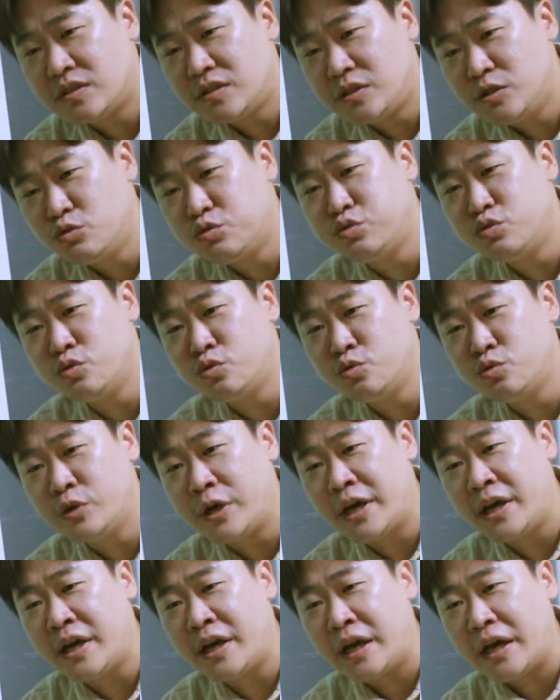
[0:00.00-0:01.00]

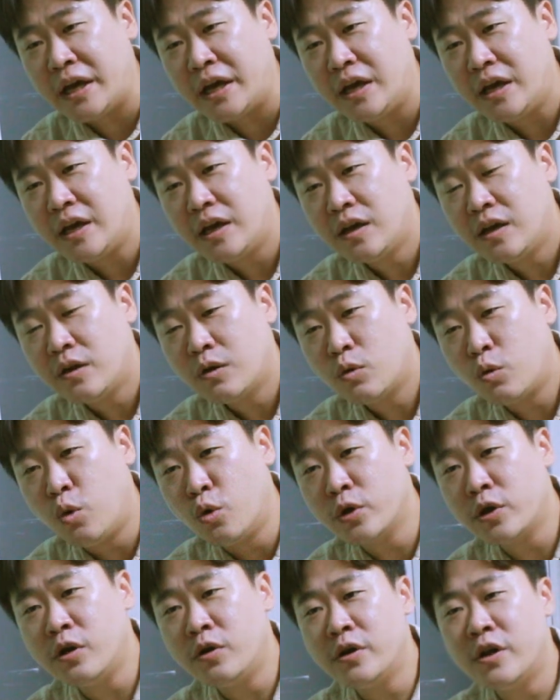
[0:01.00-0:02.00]
이후에
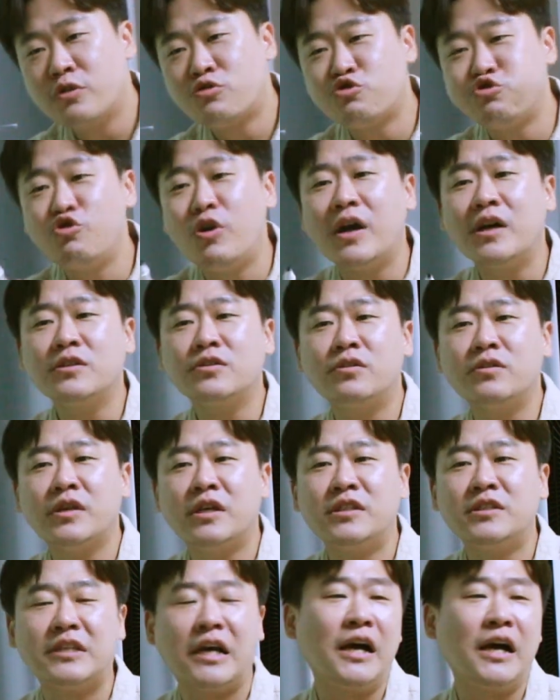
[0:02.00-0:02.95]
고려의 중앙정계를